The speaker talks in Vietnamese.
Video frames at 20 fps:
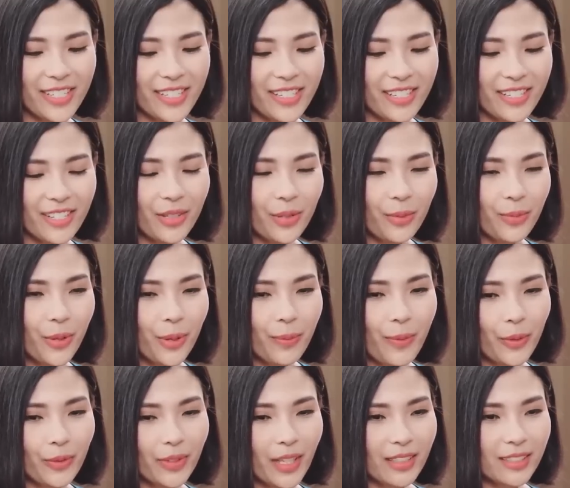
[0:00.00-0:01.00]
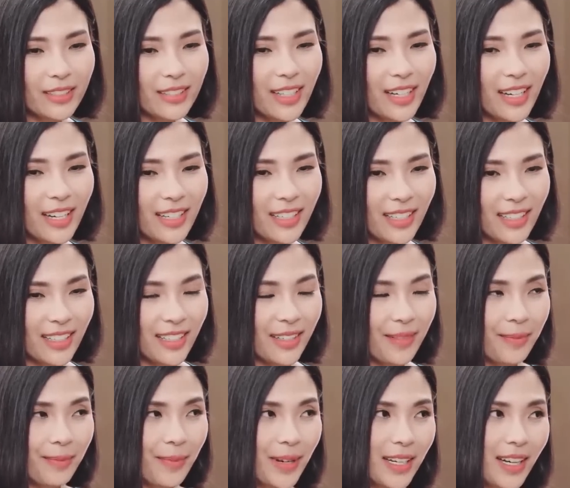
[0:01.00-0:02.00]
gì nó cũng vô bao tử hết à.
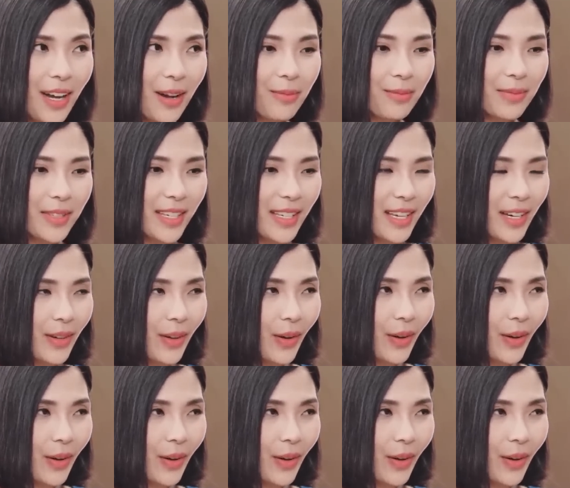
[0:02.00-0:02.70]
mất công chi vậy